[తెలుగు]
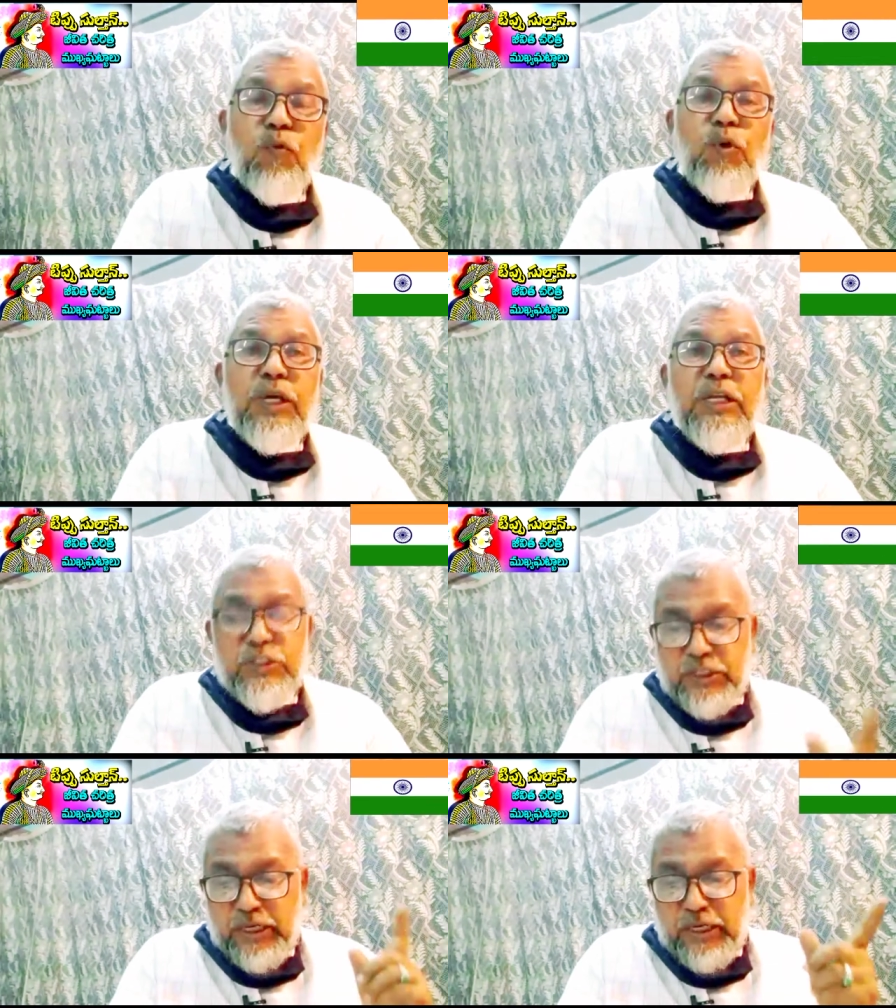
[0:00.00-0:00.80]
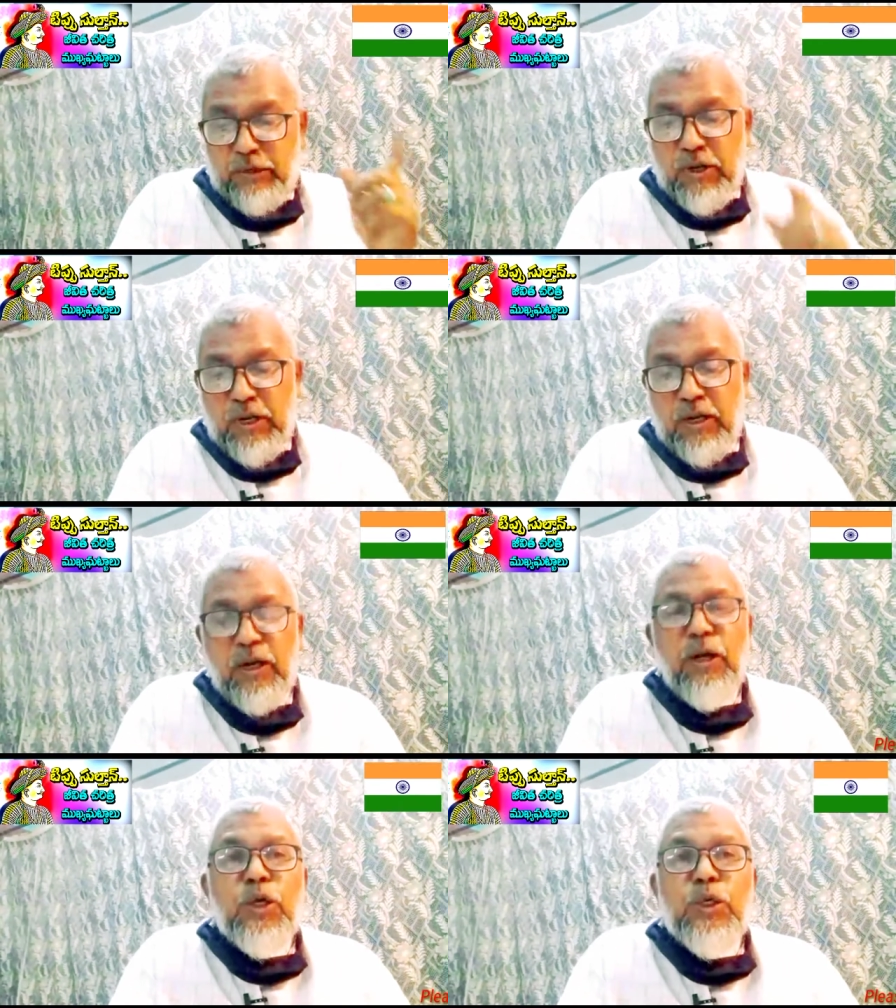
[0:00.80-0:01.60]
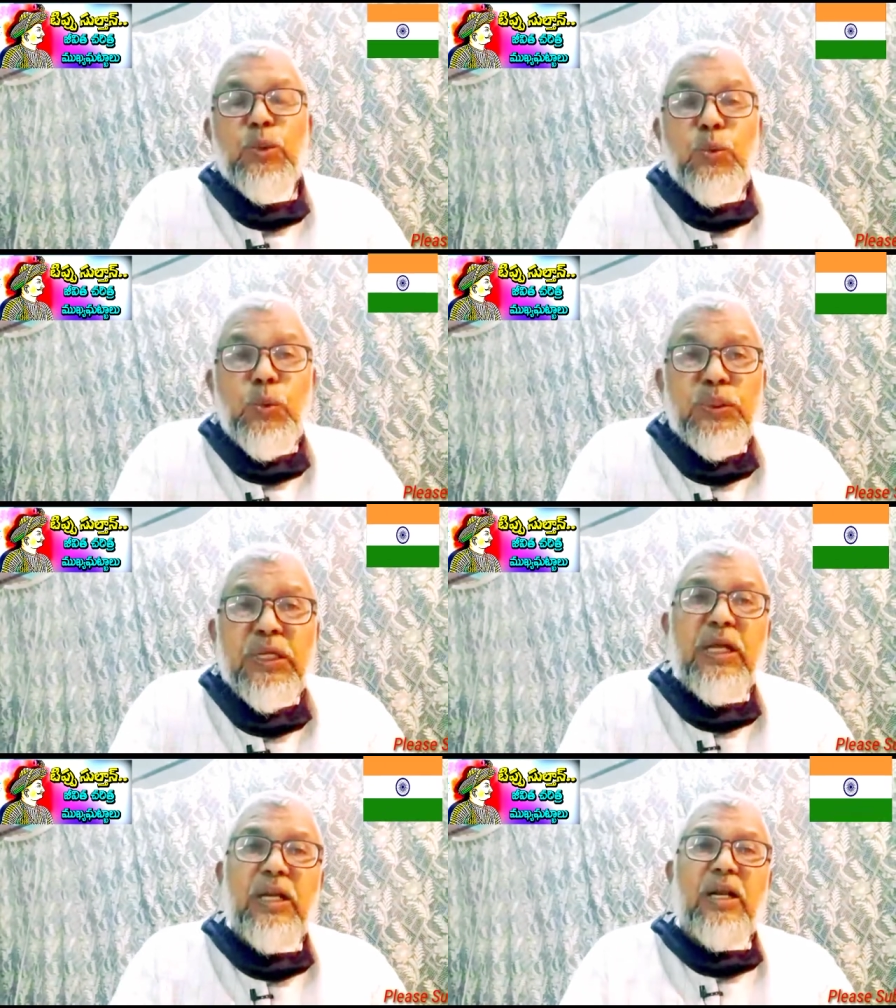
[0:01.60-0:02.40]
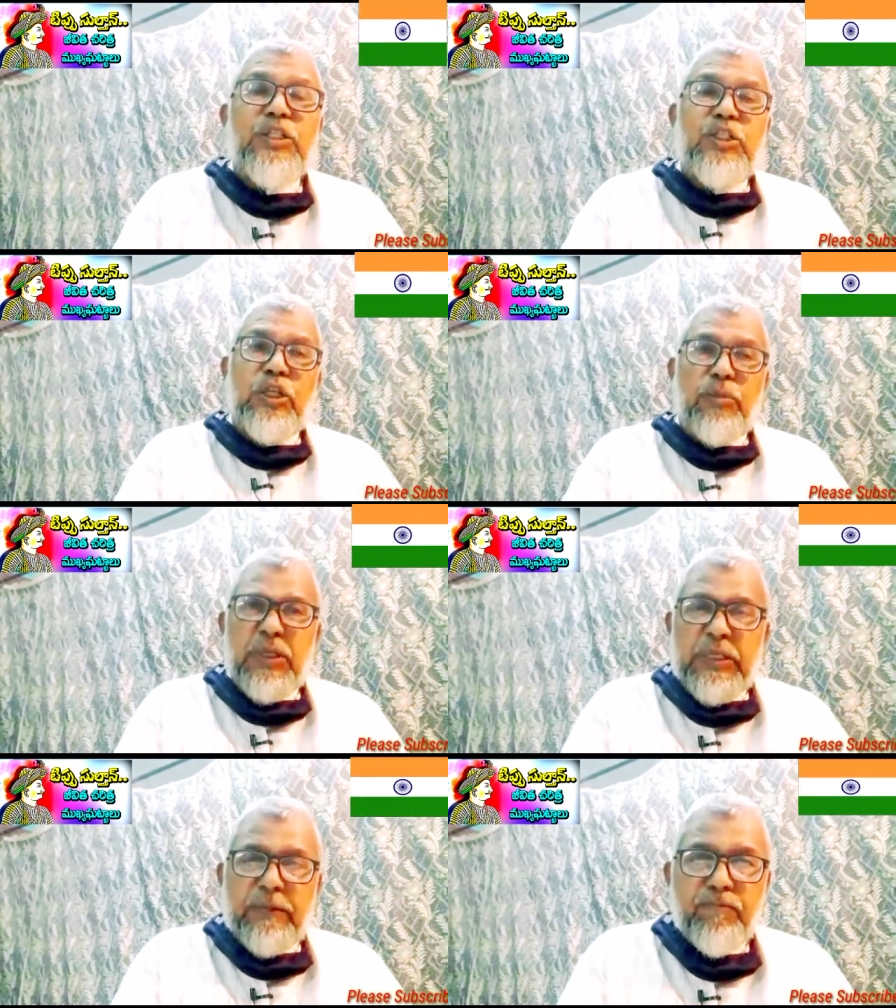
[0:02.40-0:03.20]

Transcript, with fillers: ఊహించలేని ఒక నూతన రాజ్యం అది